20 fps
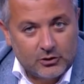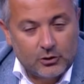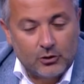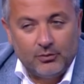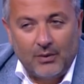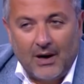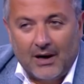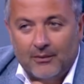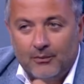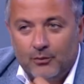
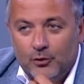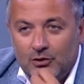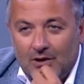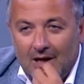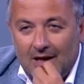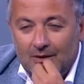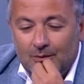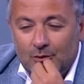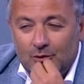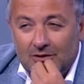Çünkü bak bu,
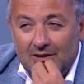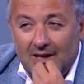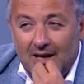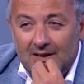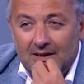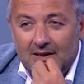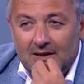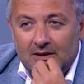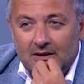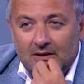bu
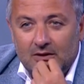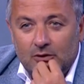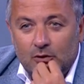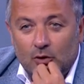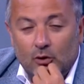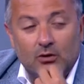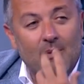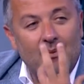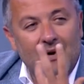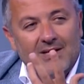Snyder'i
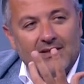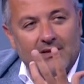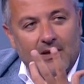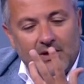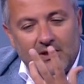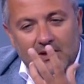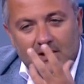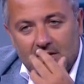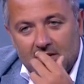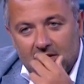yollamak
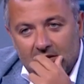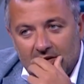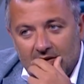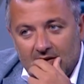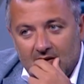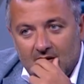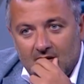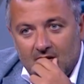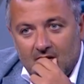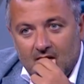demek
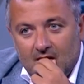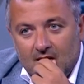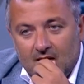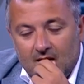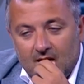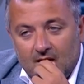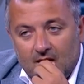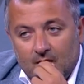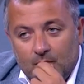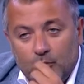
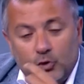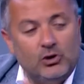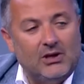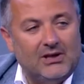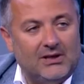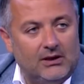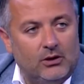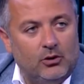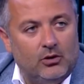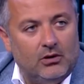bu
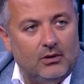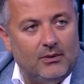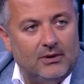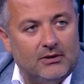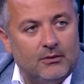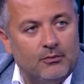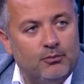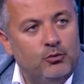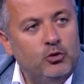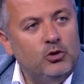şekilde
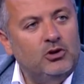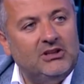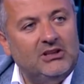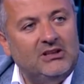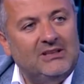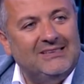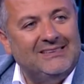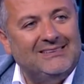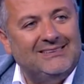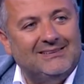yollamak demek. Bu
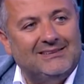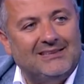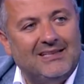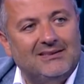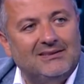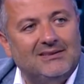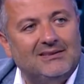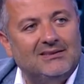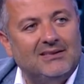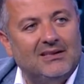işi hiç
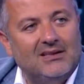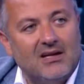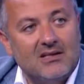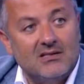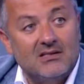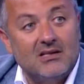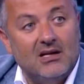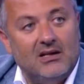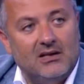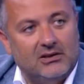sessiz
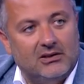sedasız